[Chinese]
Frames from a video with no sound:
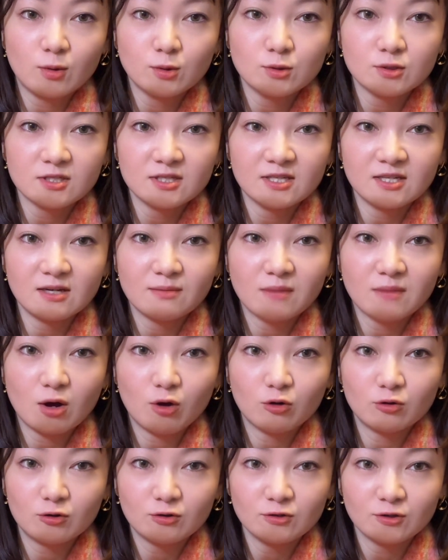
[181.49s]
我觉得这个毛
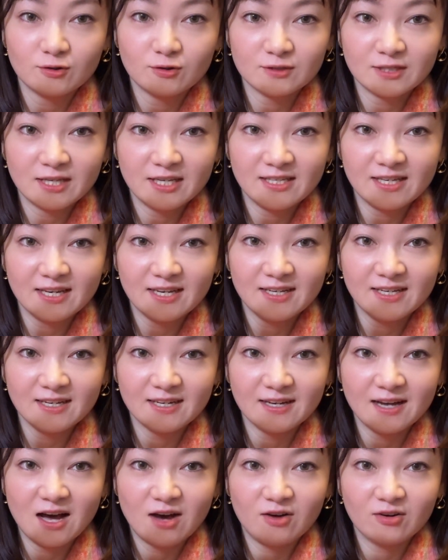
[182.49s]
茸茸的也
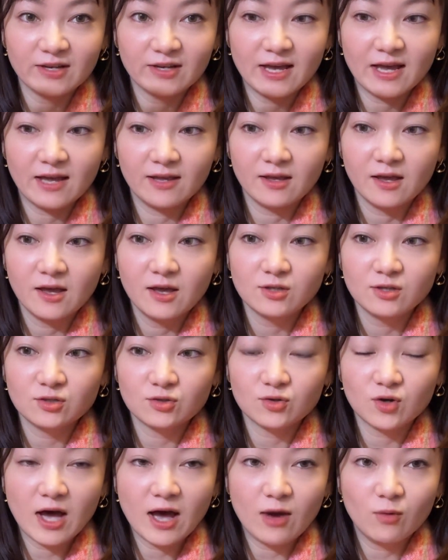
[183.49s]
很好看，
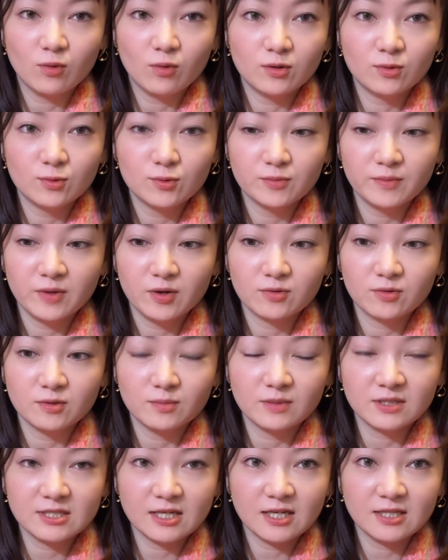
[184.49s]
就它纹路没有那
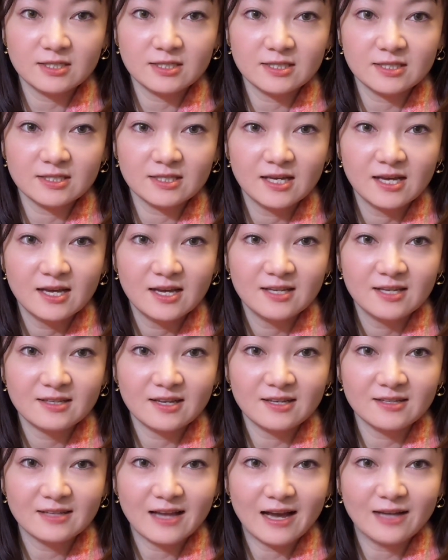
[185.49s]
么清晰，
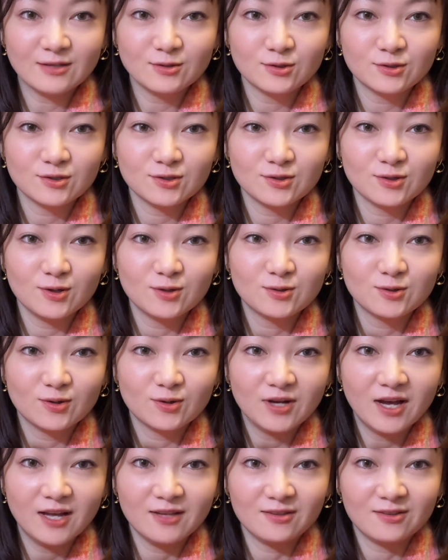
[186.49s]
但是它就是有一种
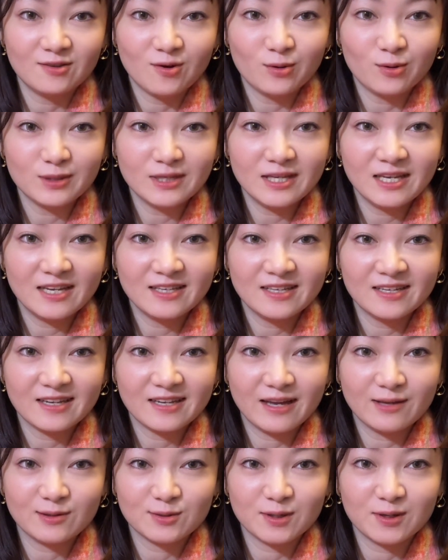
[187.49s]
很冬天的
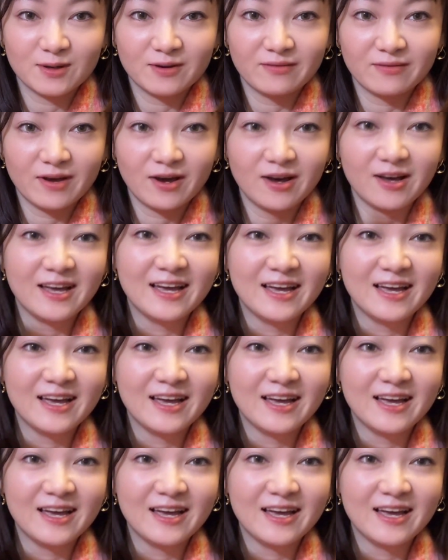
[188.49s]
感觉，有没有？